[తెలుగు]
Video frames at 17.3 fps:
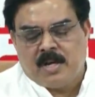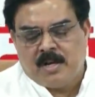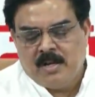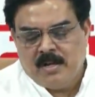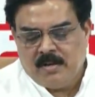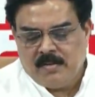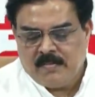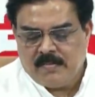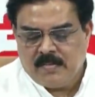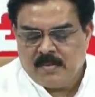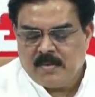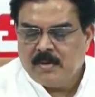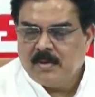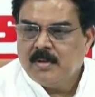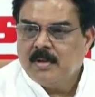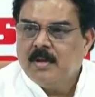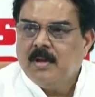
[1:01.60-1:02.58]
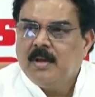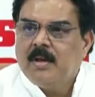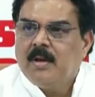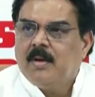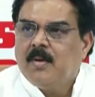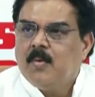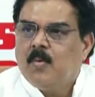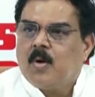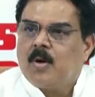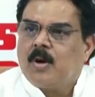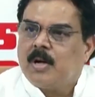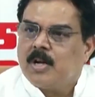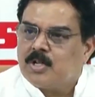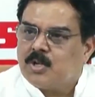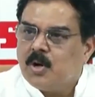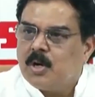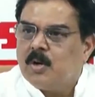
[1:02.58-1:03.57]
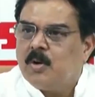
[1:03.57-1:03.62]
కానీ ఒక్క
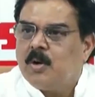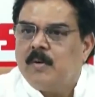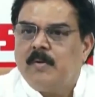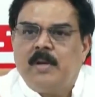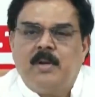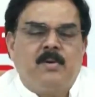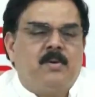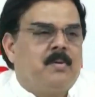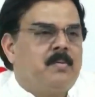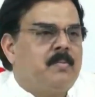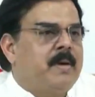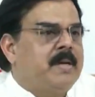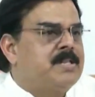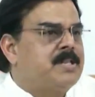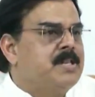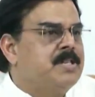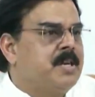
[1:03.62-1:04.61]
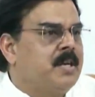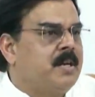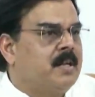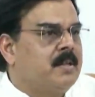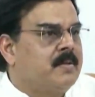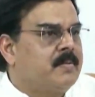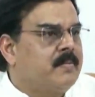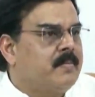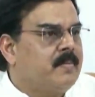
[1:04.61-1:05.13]
చోట కూడా వీళ్ళు మెన్షన్ చేయలేదు